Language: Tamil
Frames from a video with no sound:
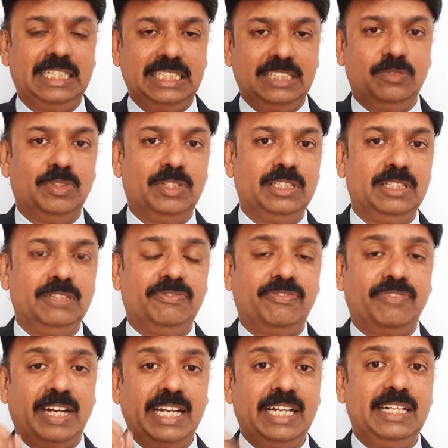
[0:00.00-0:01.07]
இது வந்து
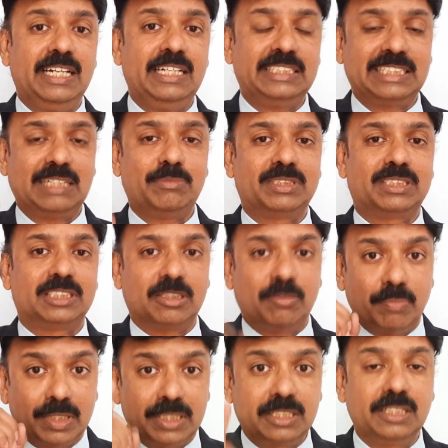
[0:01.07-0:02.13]
ஃபைனல்
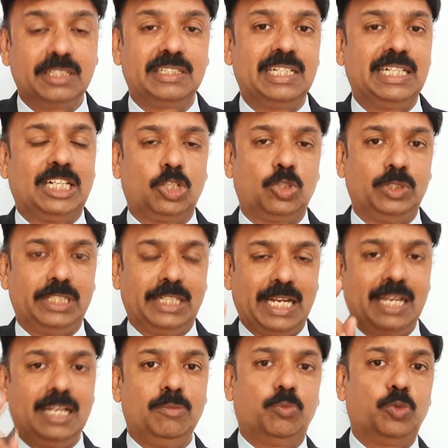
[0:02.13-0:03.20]
செமஸ்டருக்கு மட்டும்தான் நடக்கும் இதை
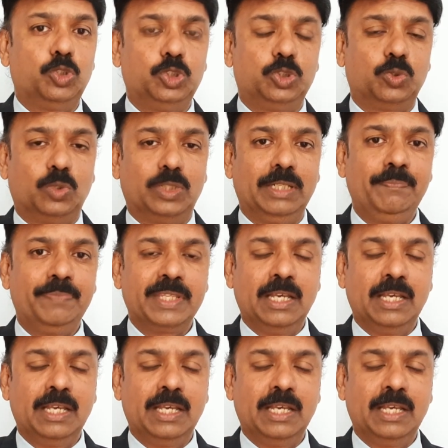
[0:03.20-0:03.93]
நல்லா புரிஞ்சுக்கோங்க